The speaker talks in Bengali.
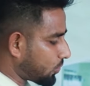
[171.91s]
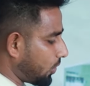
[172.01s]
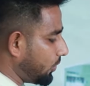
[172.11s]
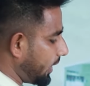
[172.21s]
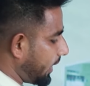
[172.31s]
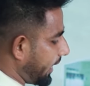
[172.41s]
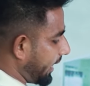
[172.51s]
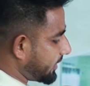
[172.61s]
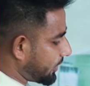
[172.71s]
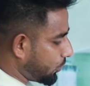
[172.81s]
তখন
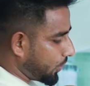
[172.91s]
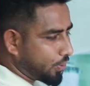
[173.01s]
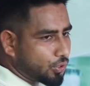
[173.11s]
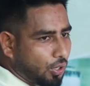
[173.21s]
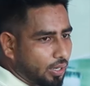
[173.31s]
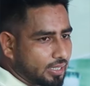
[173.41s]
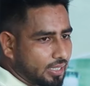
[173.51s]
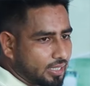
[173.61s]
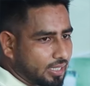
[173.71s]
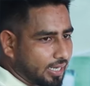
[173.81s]
এই যে দুই ফুট চড়া
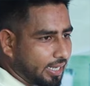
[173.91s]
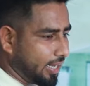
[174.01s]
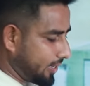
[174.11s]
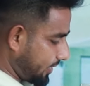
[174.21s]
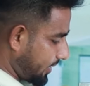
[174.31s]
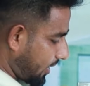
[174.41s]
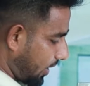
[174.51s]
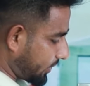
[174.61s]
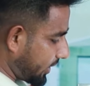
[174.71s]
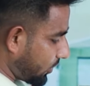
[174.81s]
জিনিসটাকে
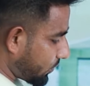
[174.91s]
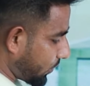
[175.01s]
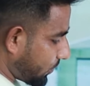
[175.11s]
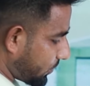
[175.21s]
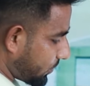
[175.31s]
আমি কি করব।